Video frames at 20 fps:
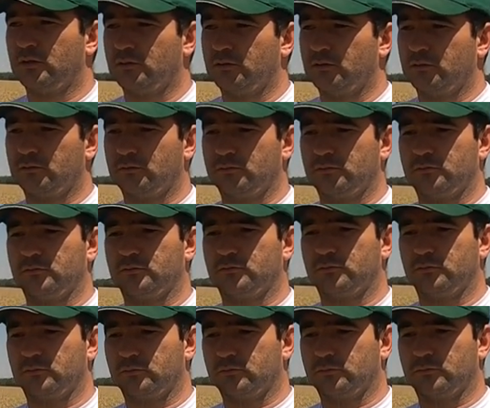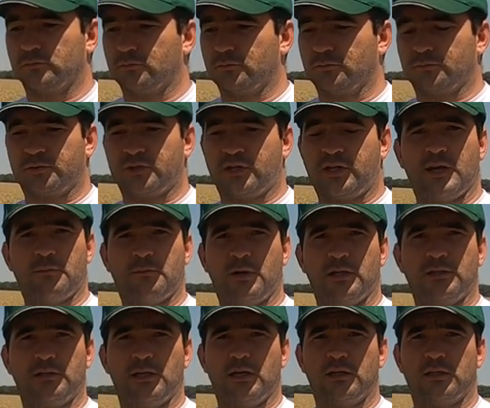Угу.
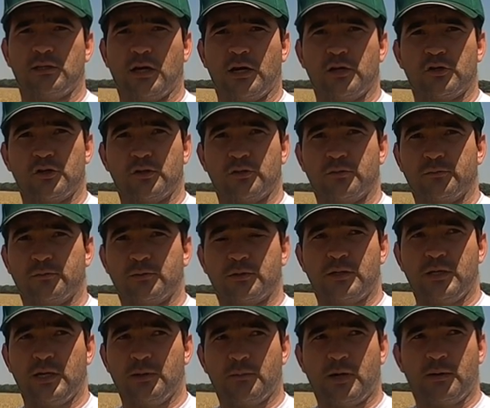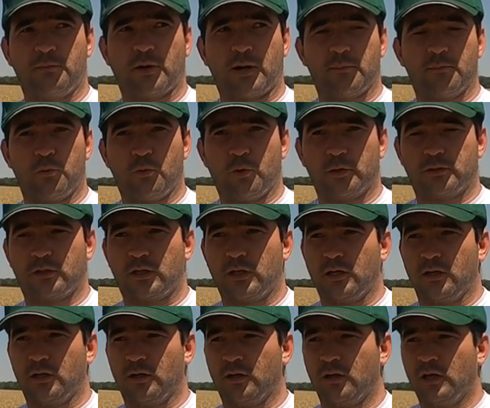Схема одна и та же. Схема
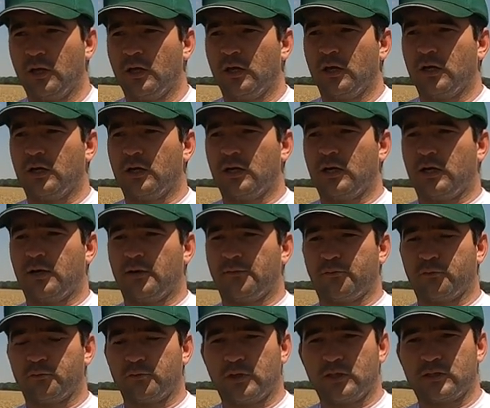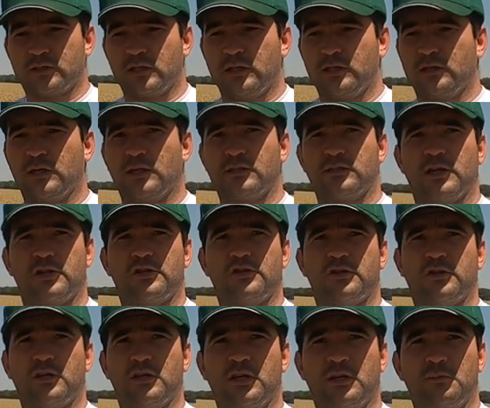обработки, э, фунгицидная
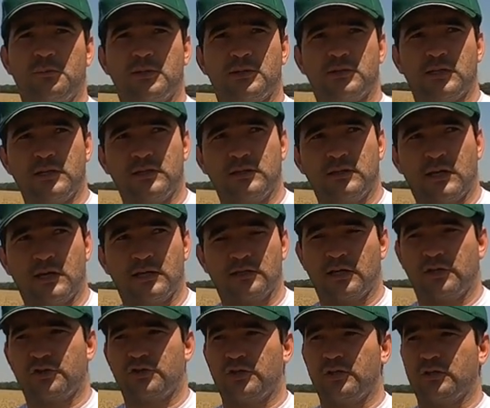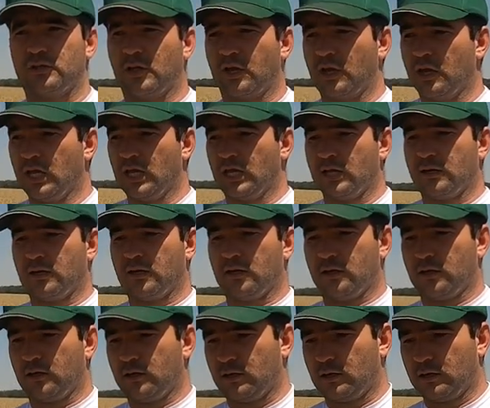защита, гербицидная защита,
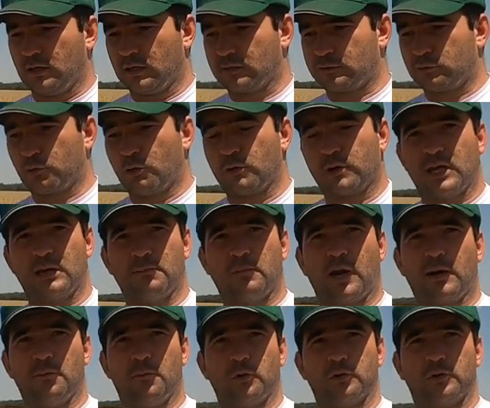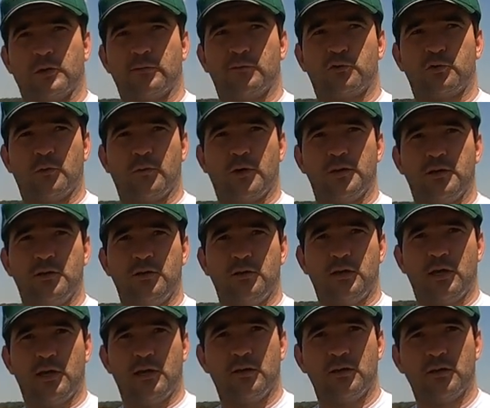э, сроки обработки все в
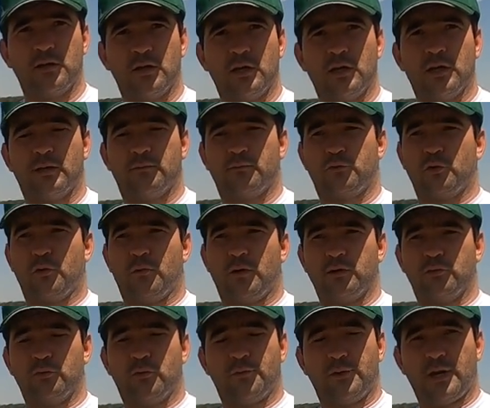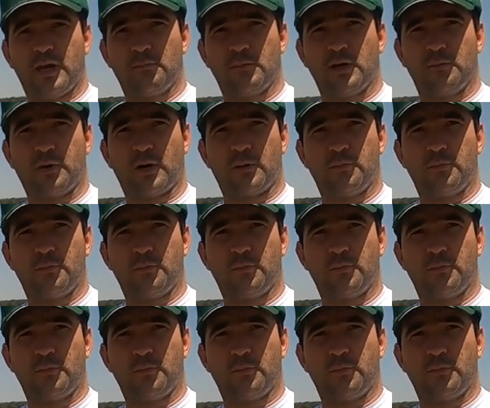один день, все в одно время